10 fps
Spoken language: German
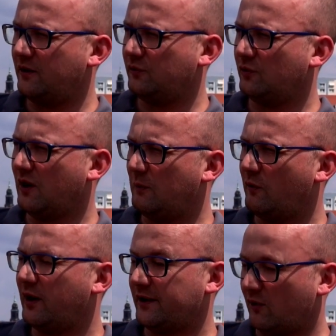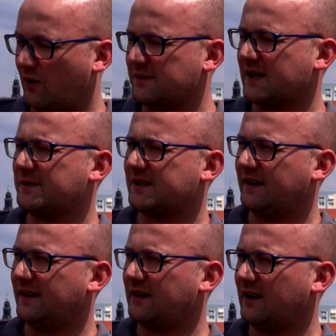bei Dynamo war, der auch am
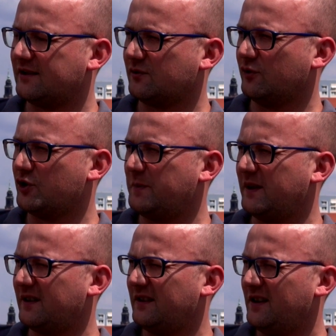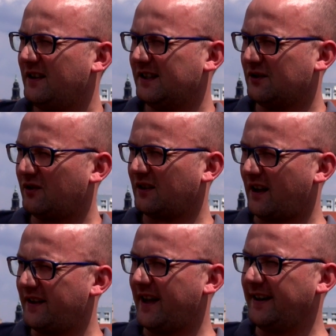Samstag gegen Glasgow gespielt hat, ist
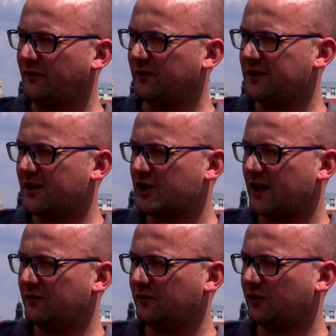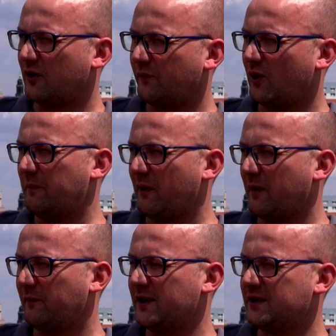noch keine endgültige Entscheidung getroffen,
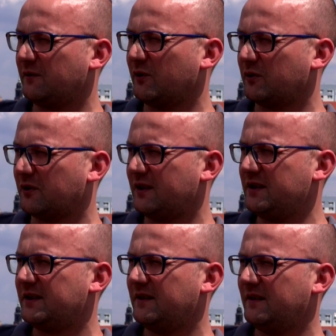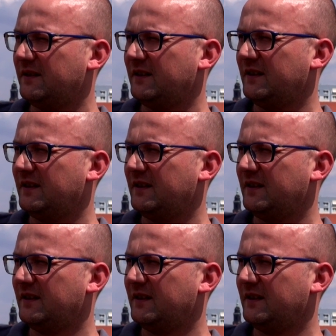ob er verpflichtet wird oder nicht?